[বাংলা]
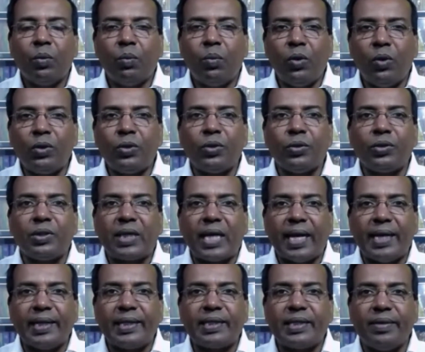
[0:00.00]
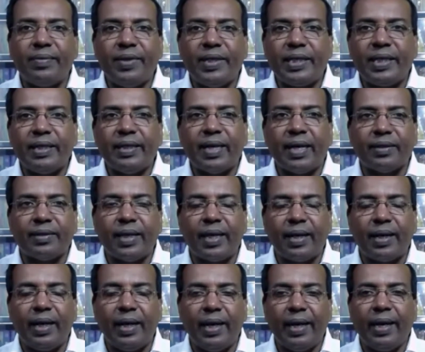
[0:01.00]
ব্লুটুথ কানেক্টিভিটি না
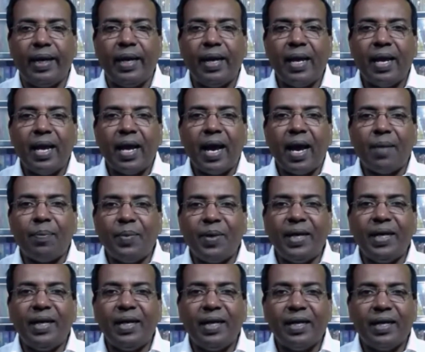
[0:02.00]
থাকলে আপনি